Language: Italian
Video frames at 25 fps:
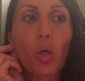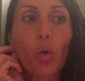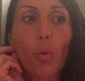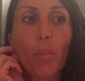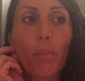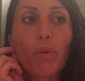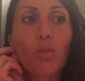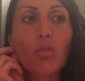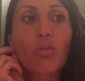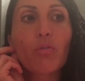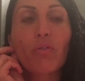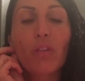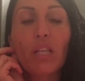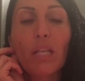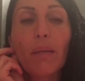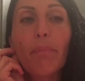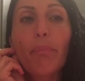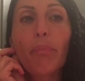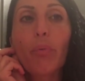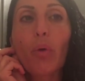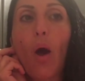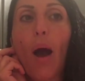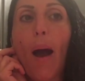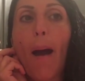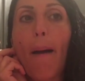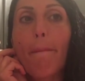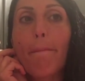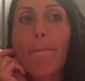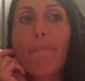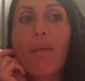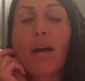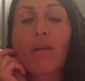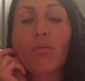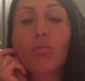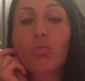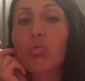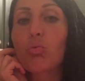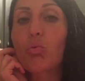compreso Filippo,
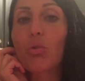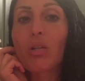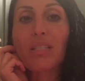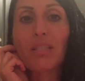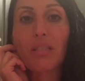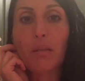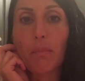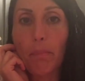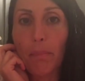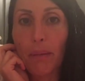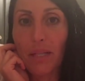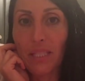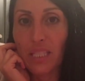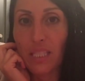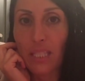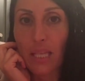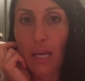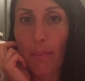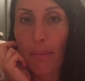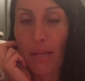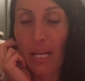abbia avuto una simpatia